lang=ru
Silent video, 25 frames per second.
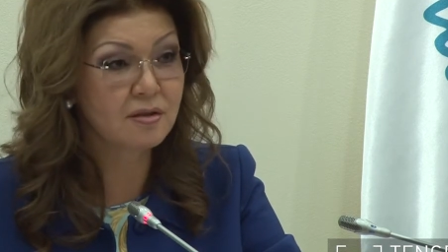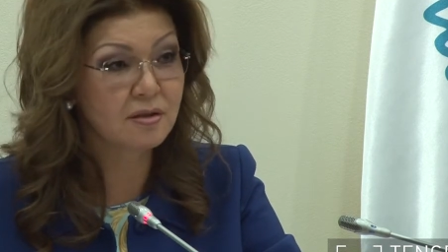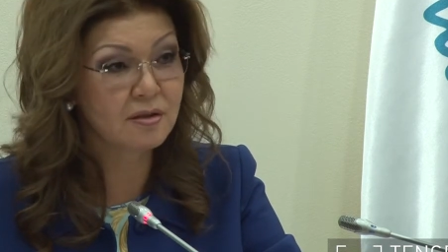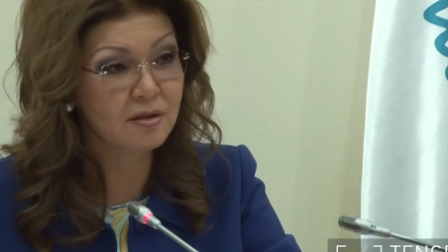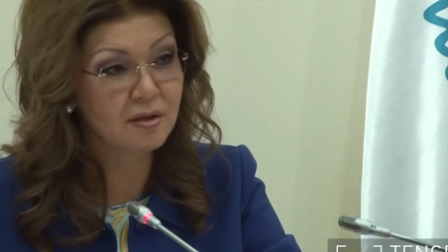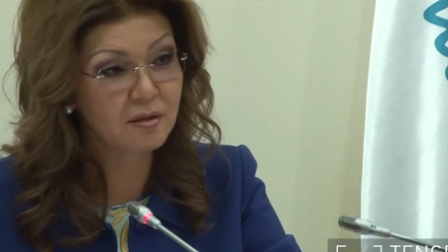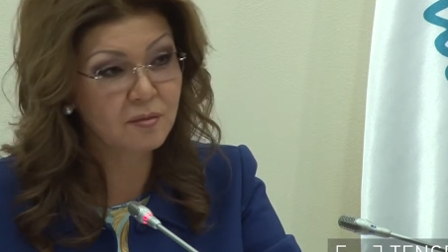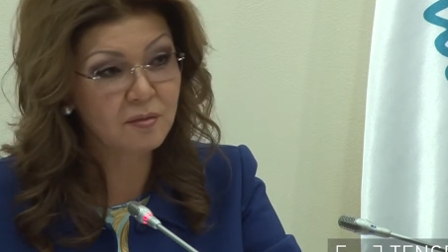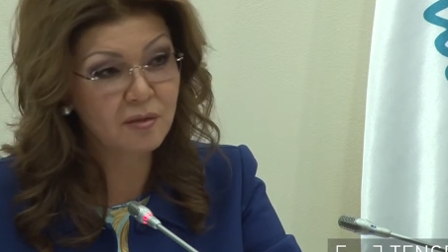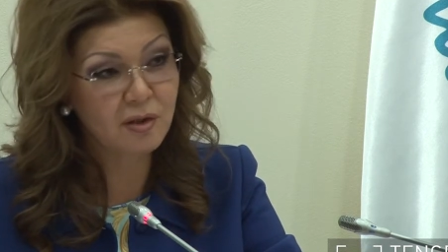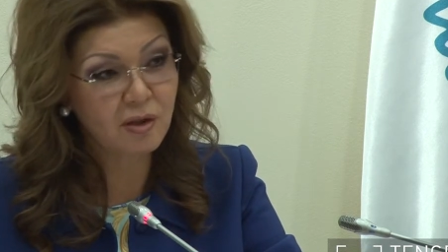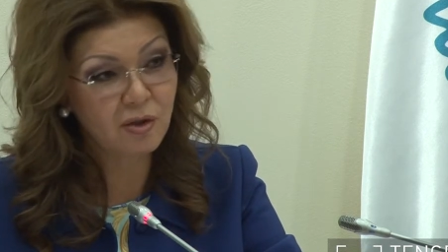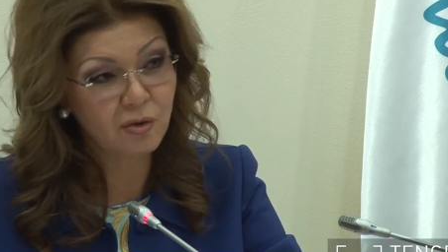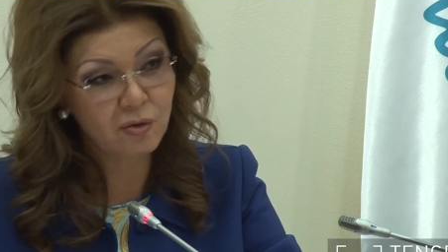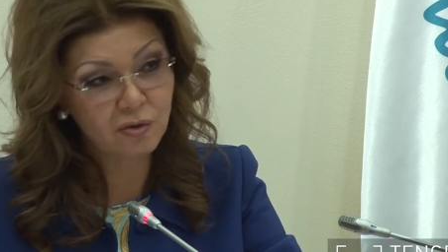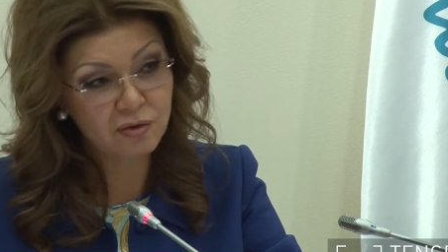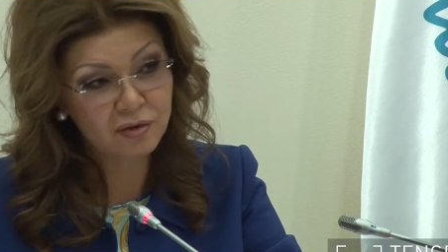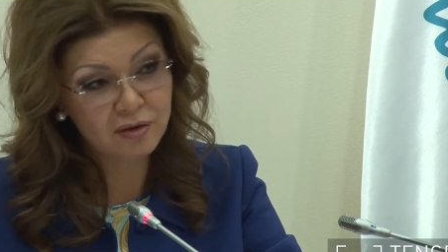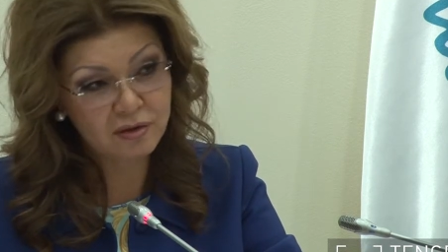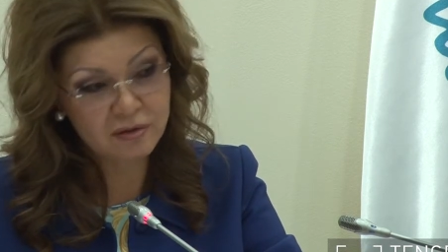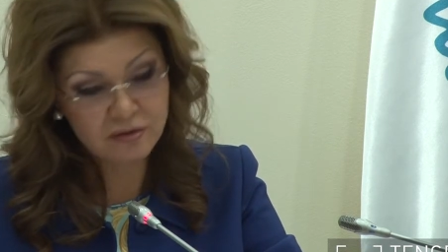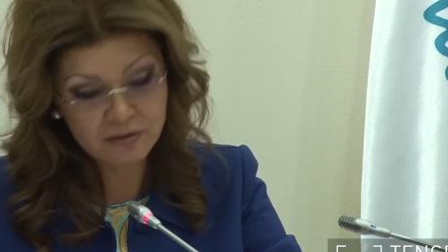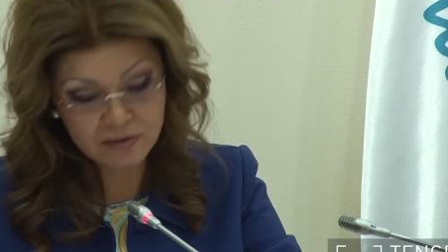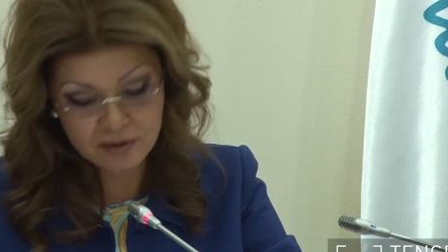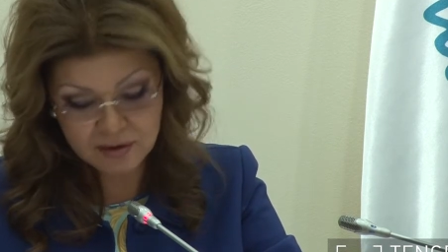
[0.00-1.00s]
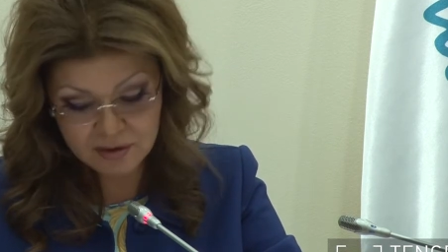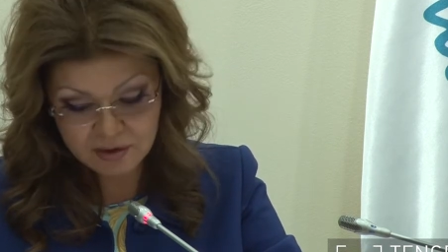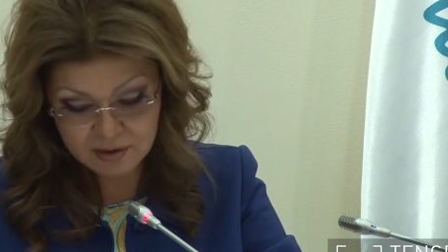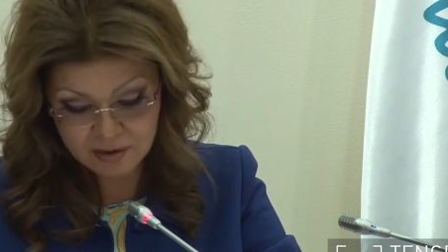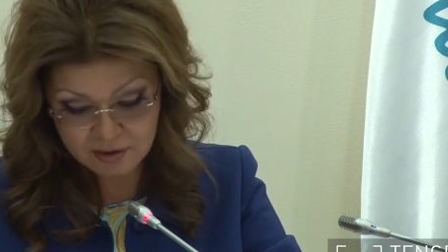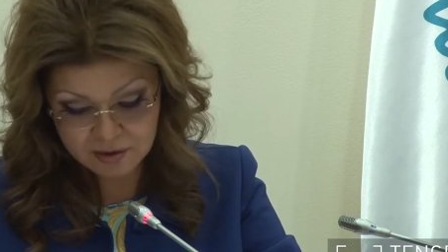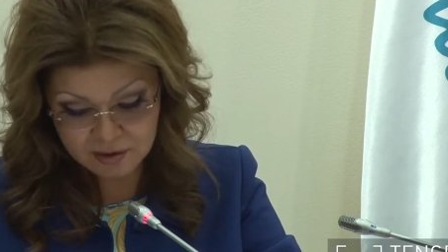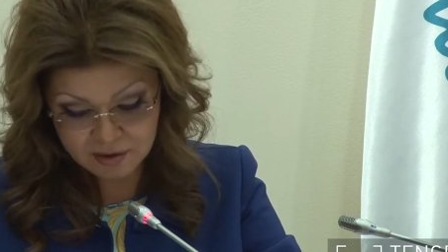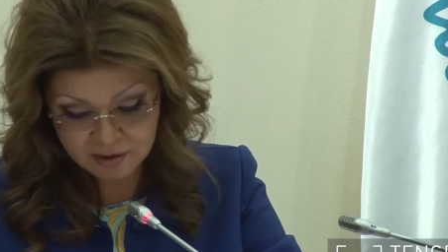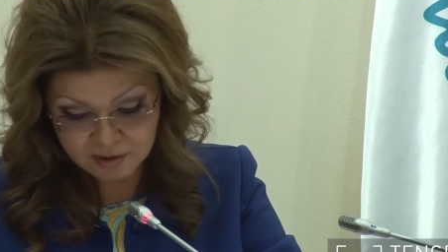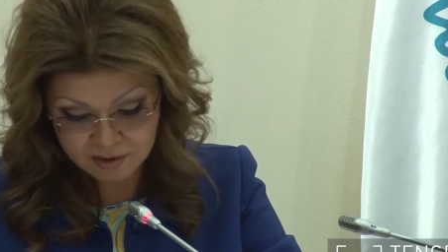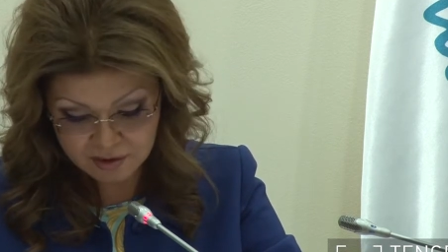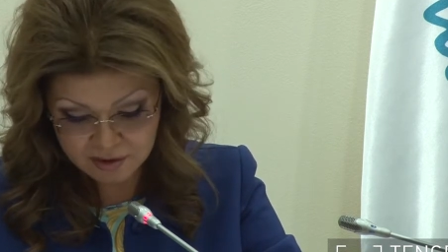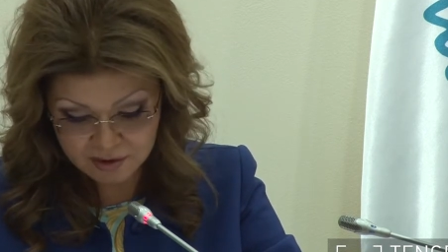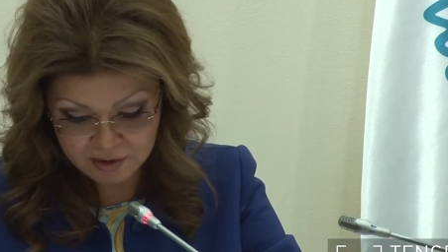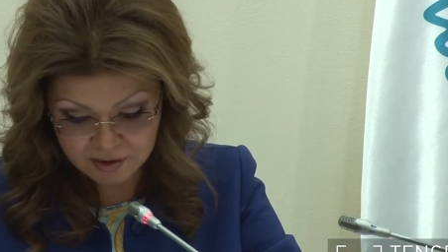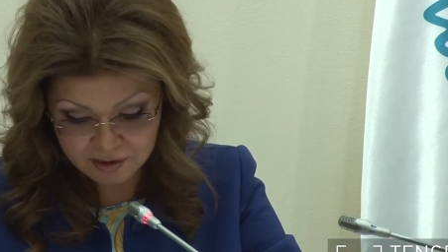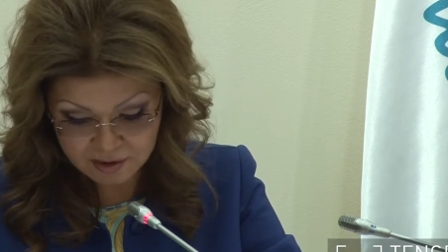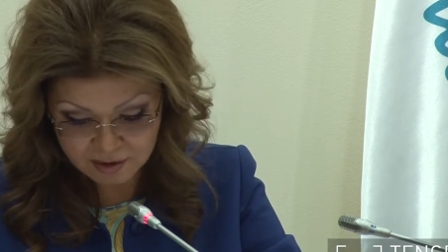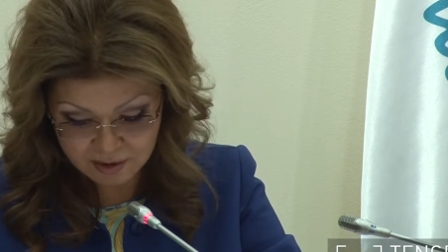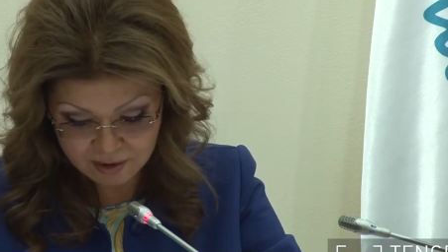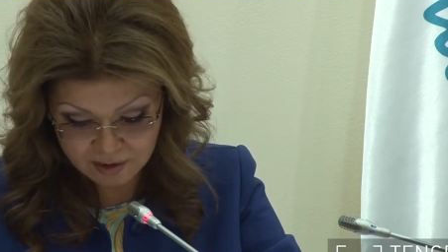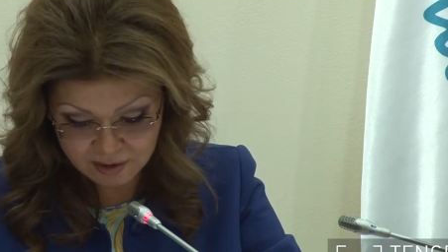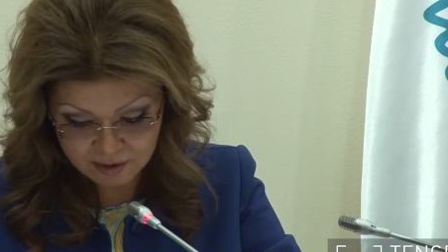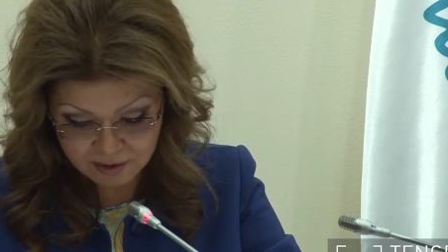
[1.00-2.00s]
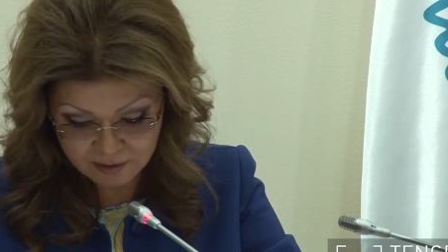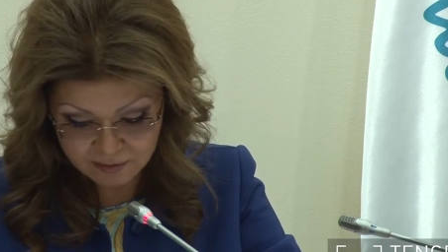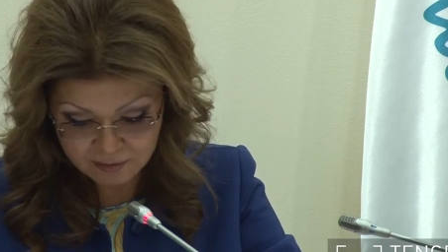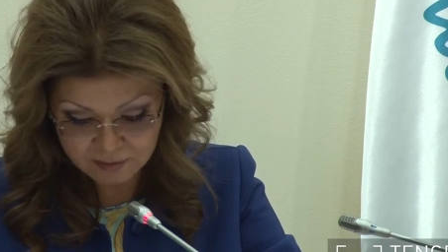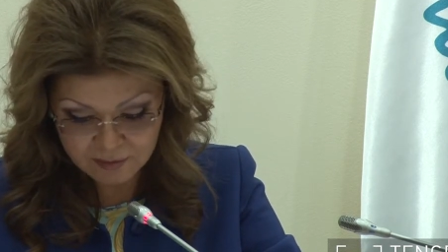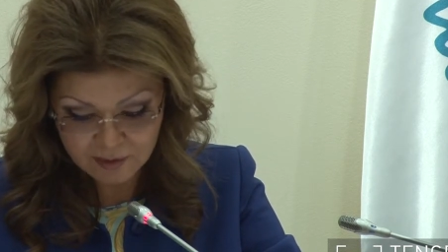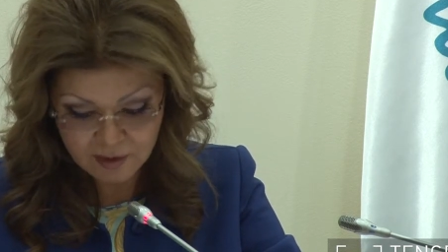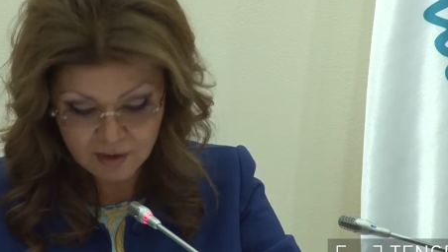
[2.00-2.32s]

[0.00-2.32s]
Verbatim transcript: 3 миллиона 200 тысяч тенге.